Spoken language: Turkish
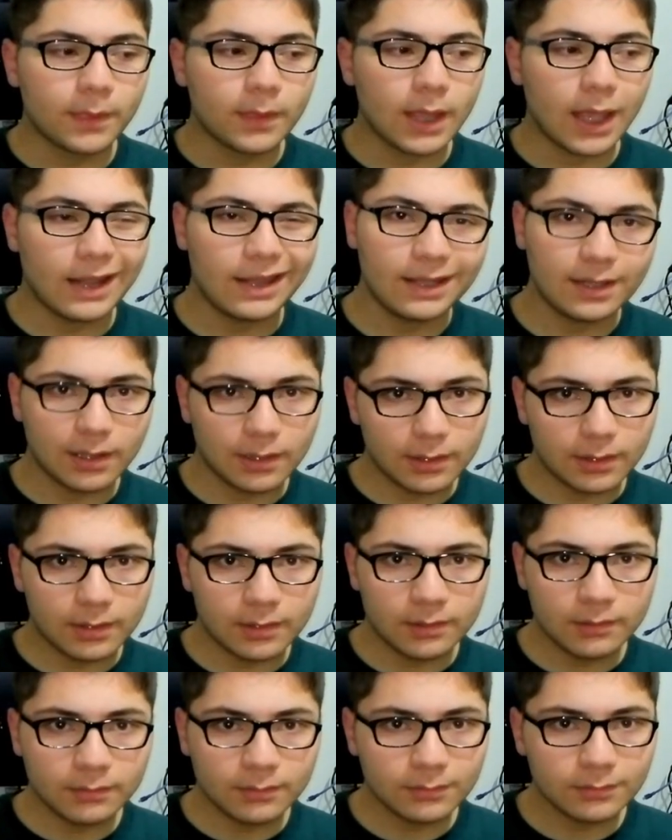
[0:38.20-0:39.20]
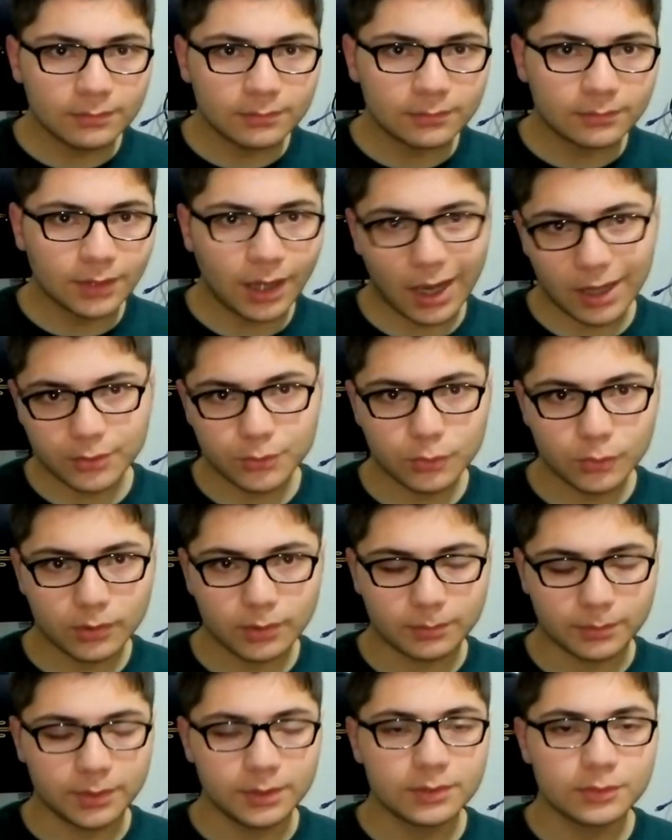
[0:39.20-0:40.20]
yani dikkat edin. Her şey
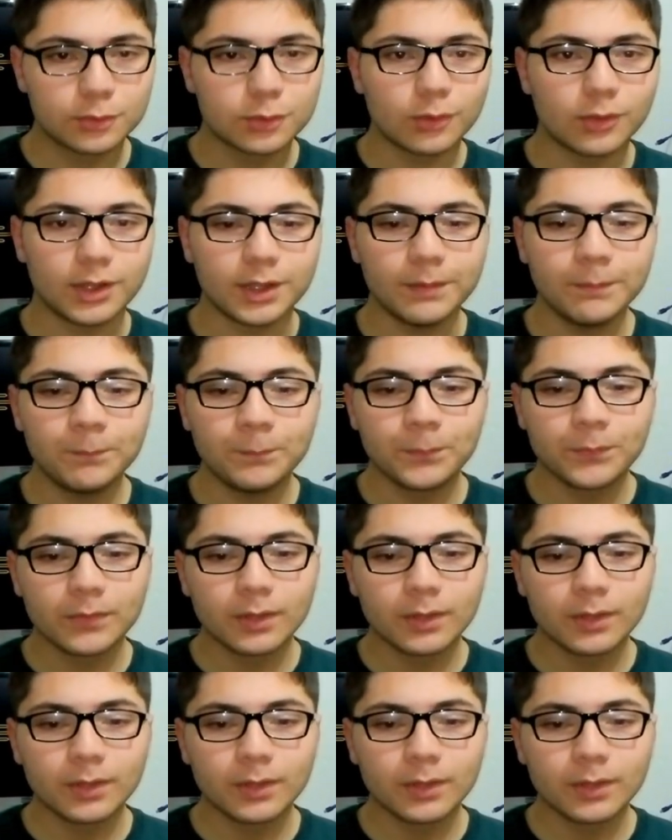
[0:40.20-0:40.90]
olabilir. Söyleyeyim.